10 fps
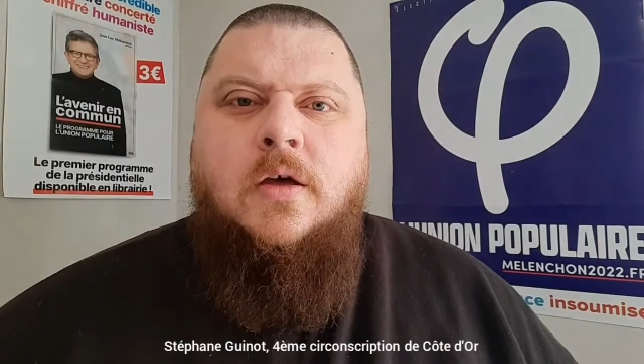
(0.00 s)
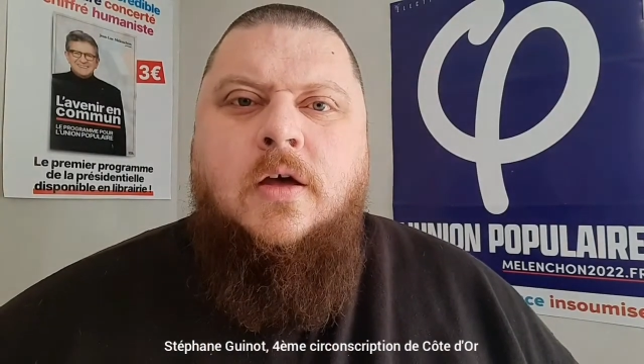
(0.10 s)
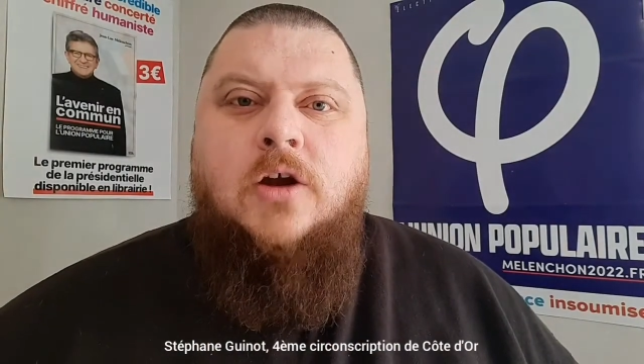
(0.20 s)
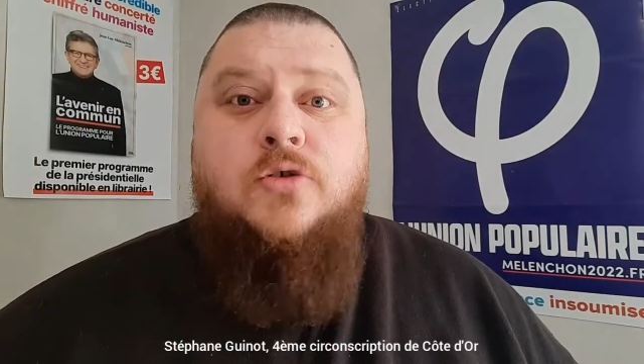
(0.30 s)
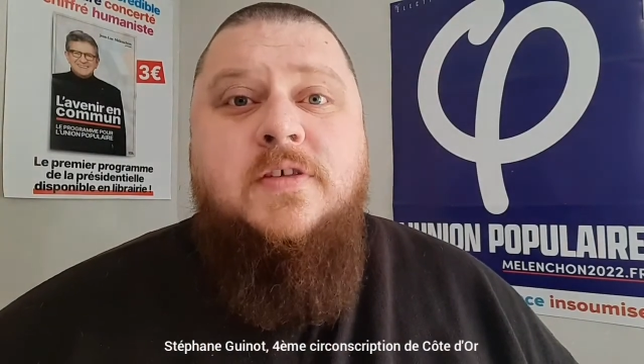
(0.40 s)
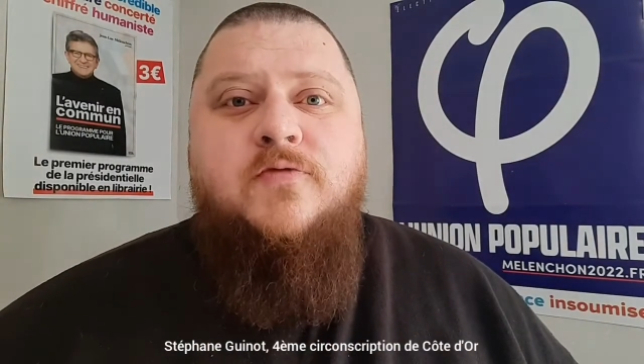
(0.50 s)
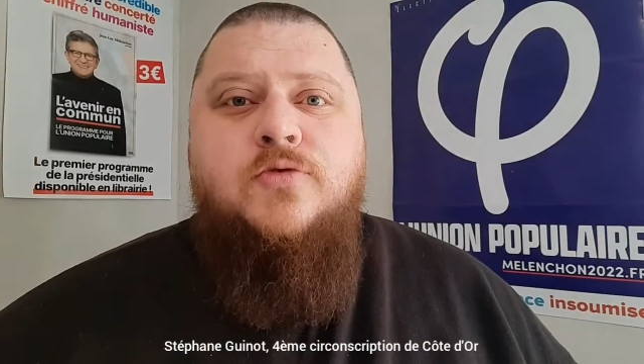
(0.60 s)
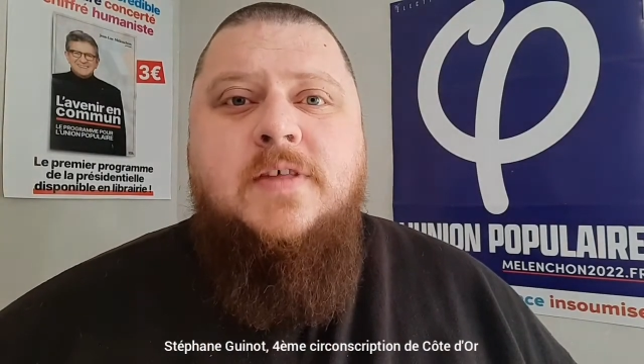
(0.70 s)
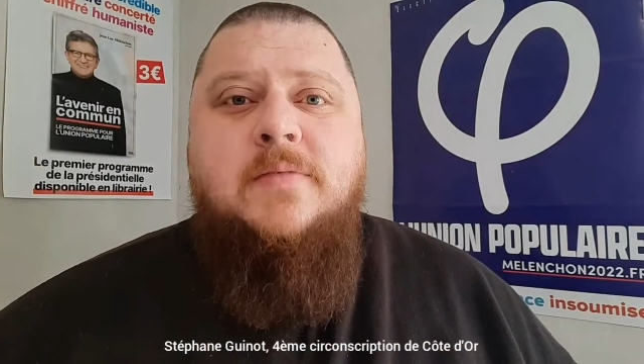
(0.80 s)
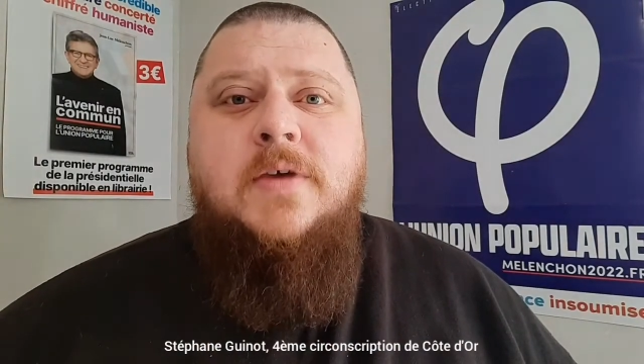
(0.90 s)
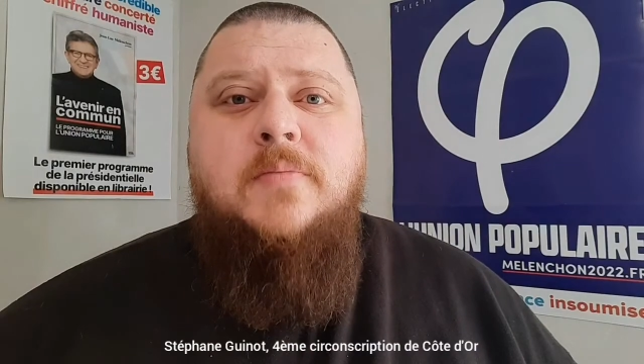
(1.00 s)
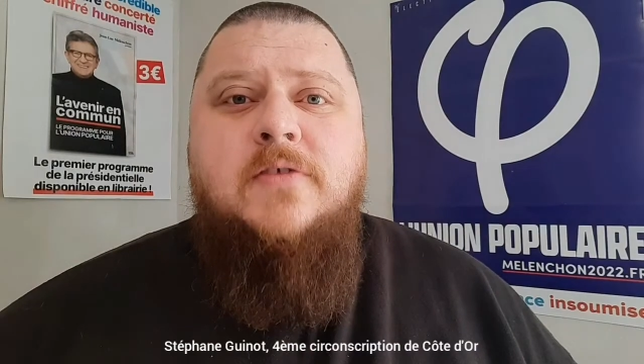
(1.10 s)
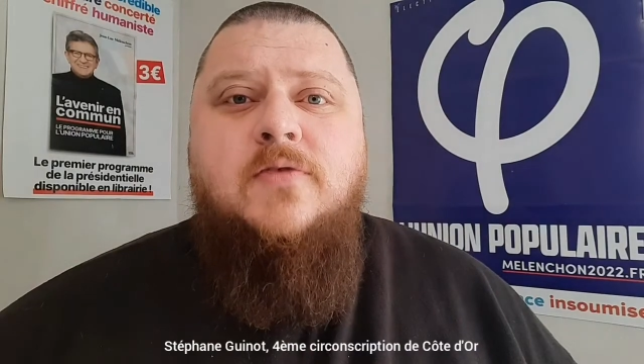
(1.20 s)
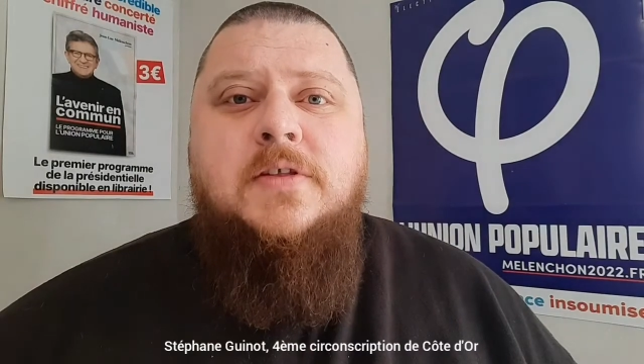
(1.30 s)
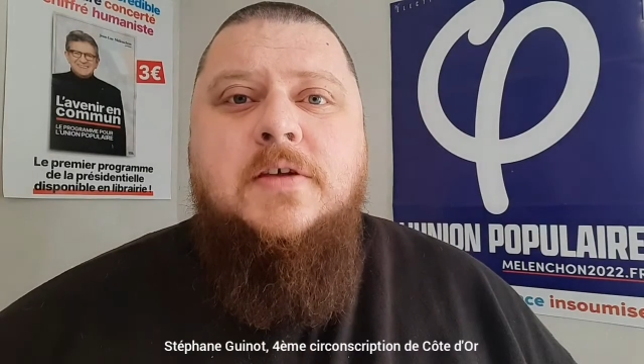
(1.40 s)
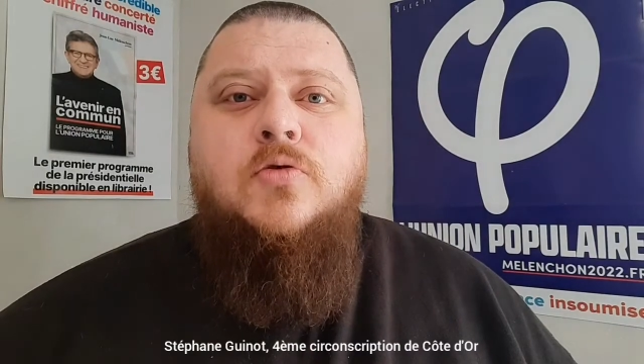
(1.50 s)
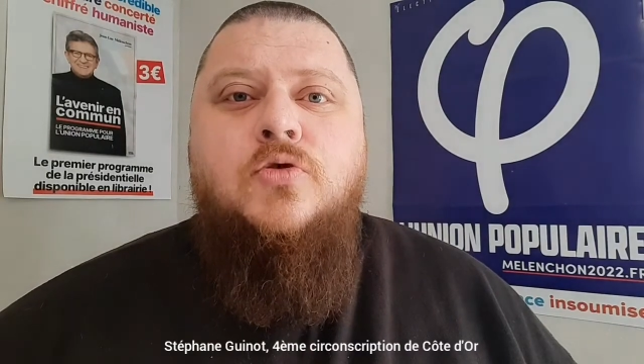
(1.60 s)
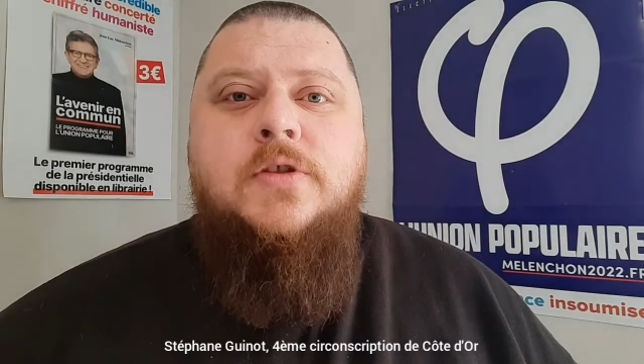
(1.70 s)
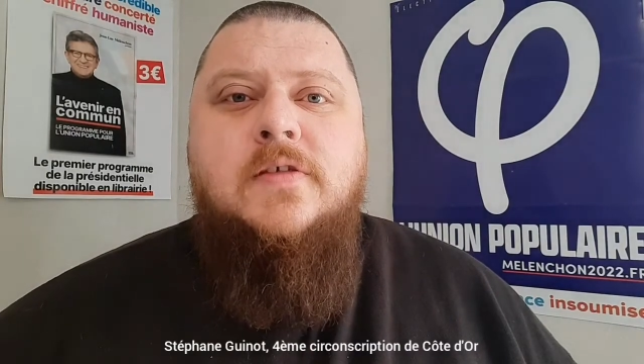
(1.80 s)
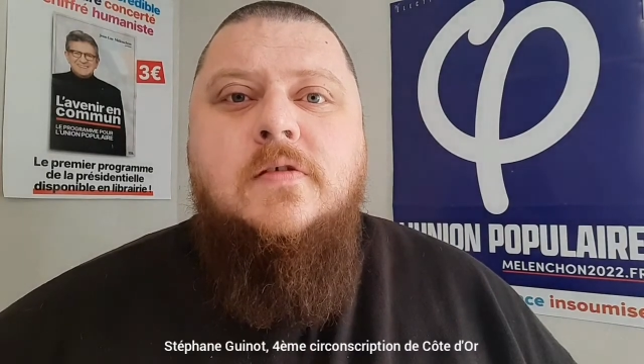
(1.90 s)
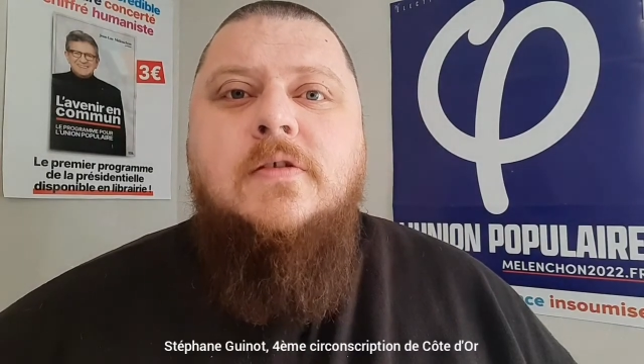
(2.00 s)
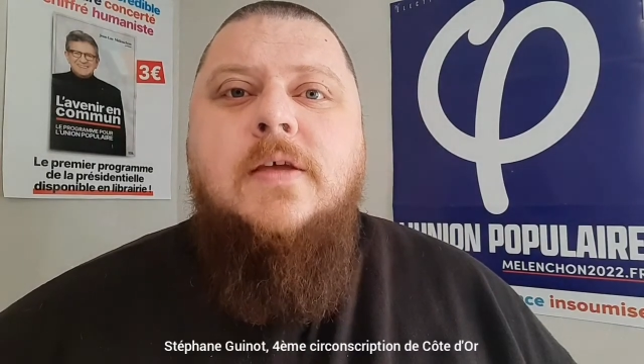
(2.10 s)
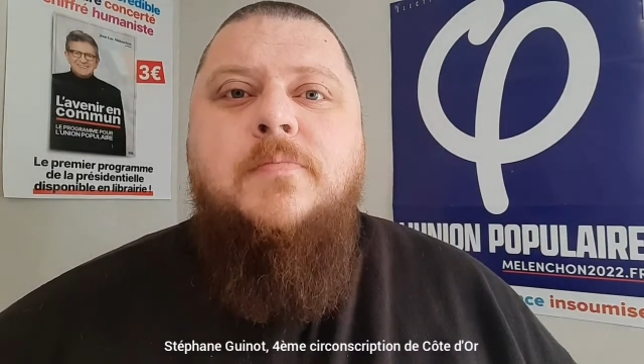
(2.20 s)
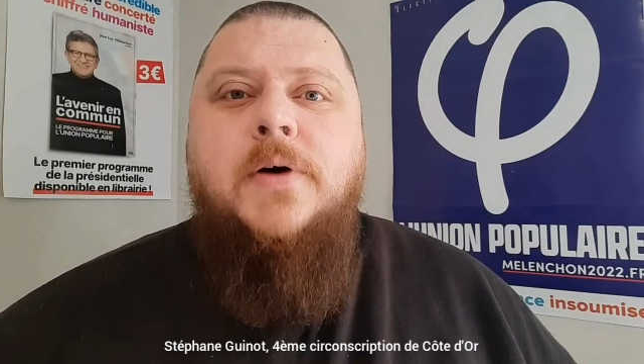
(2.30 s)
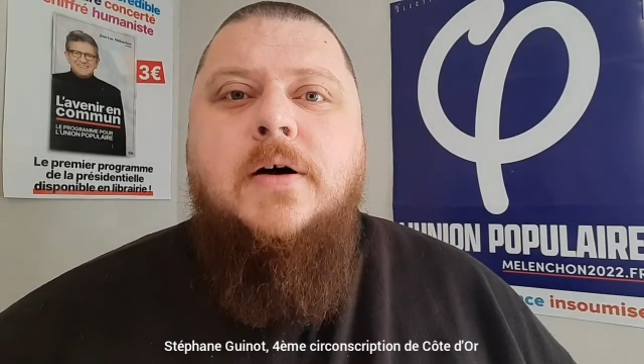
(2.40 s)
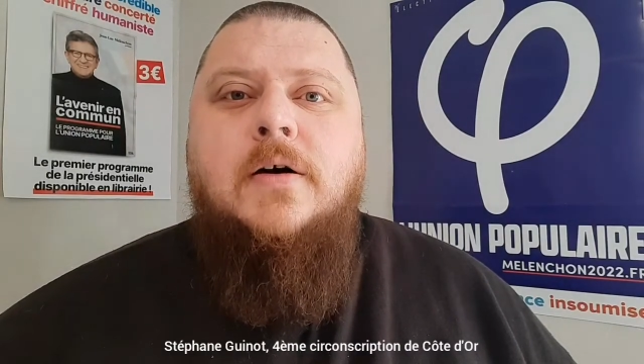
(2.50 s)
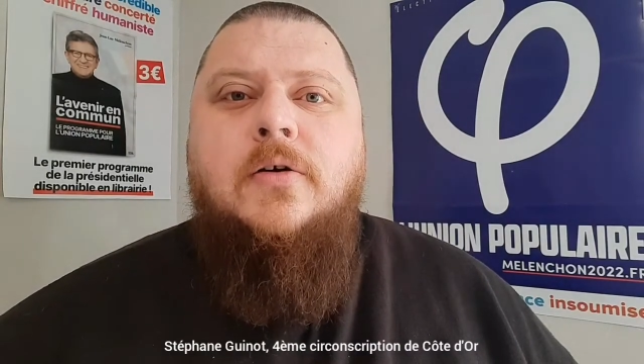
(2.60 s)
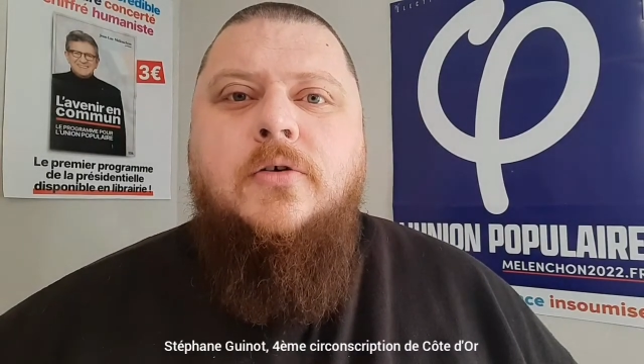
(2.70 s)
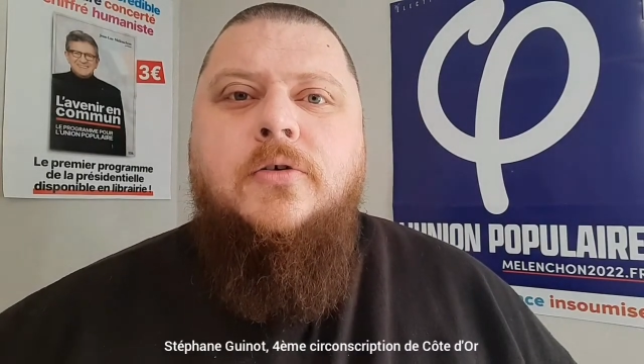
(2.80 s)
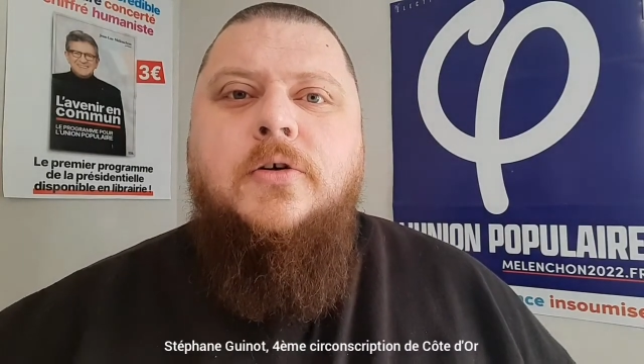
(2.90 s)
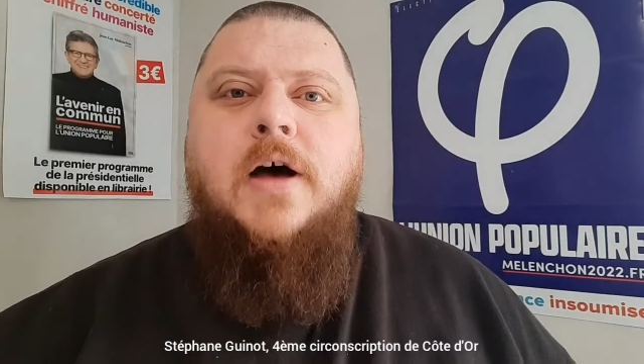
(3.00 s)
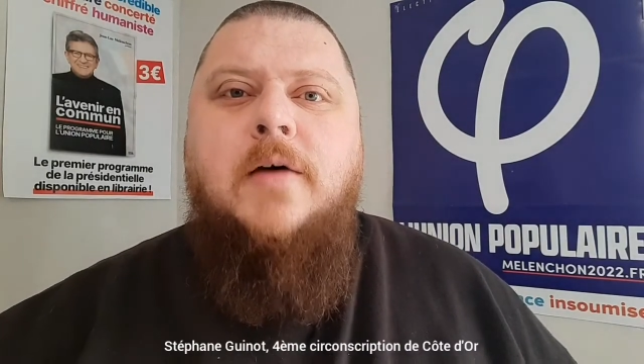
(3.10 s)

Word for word: Alors si vous aimez mes vidéos, n'hésitez pas euh,